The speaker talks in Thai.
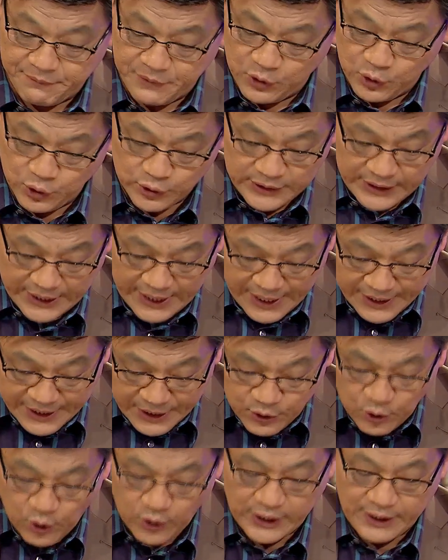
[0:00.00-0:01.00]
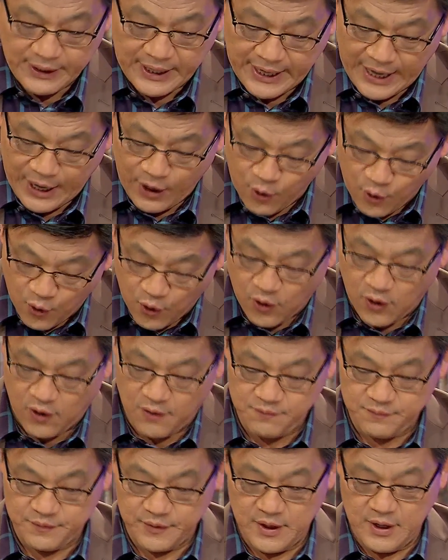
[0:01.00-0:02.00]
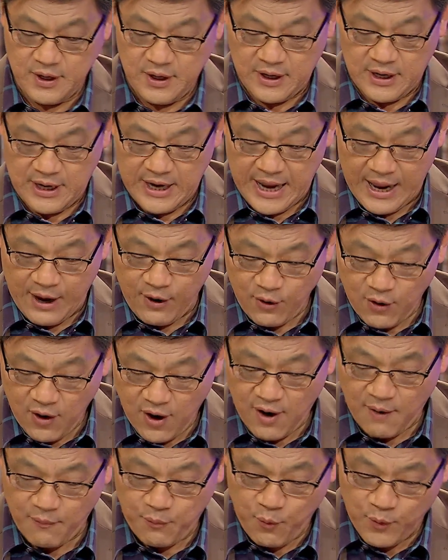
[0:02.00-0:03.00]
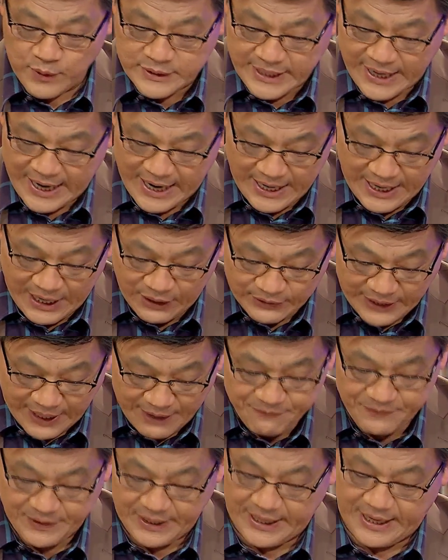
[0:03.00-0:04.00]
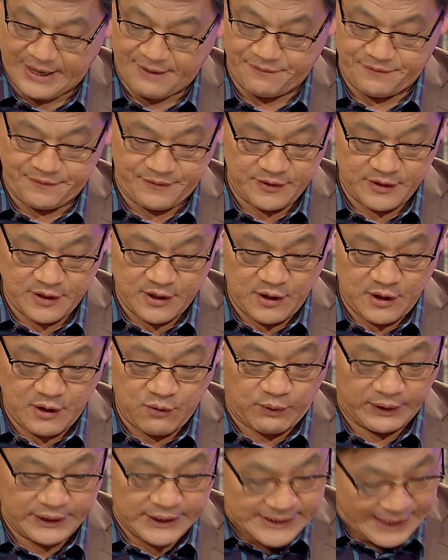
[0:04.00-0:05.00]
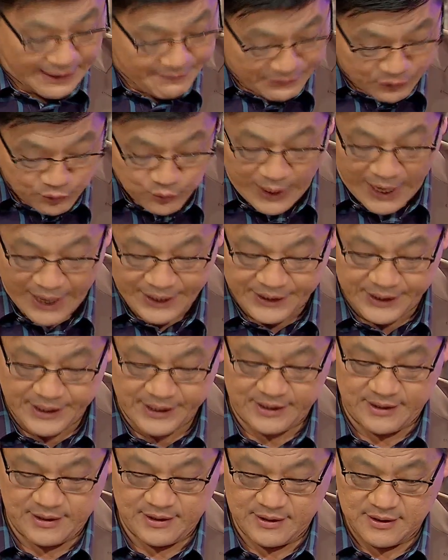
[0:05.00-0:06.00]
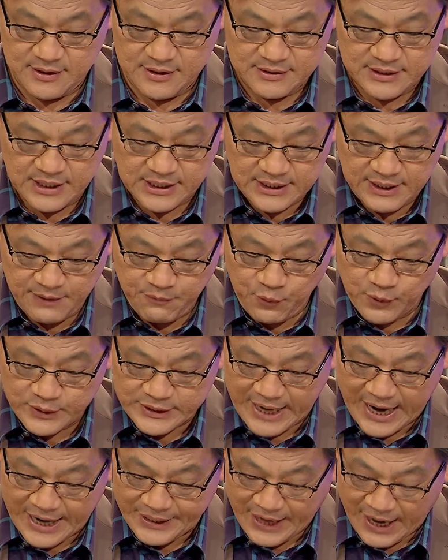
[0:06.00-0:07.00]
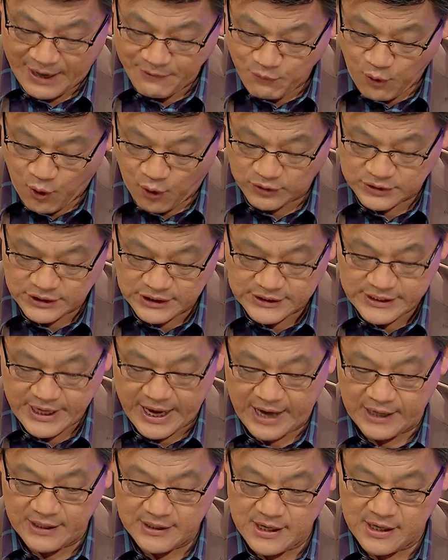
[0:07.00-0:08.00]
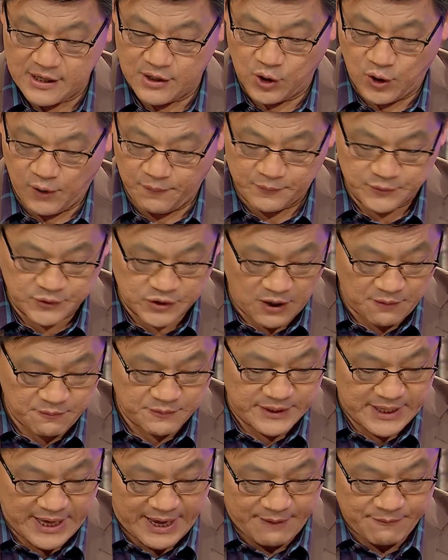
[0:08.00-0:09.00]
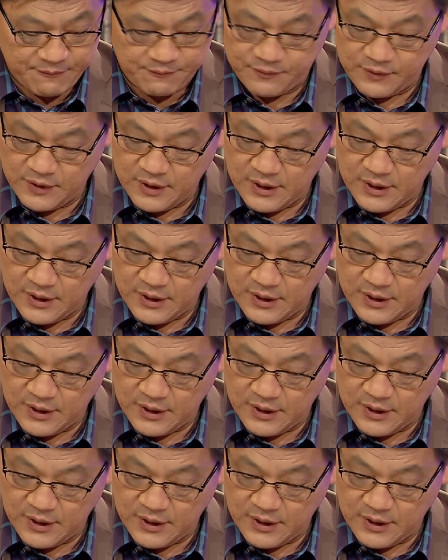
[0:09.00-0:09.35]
เอกประยุทธ์ฐานะนายกและกลาโหมแล้วก็ผู้จัดการเหล่าทัพนะครับวันที่31 ตุลานี้จะเชิญผู้จัดการทหารบกชี้แจงเรื่องงบซ่อมแซม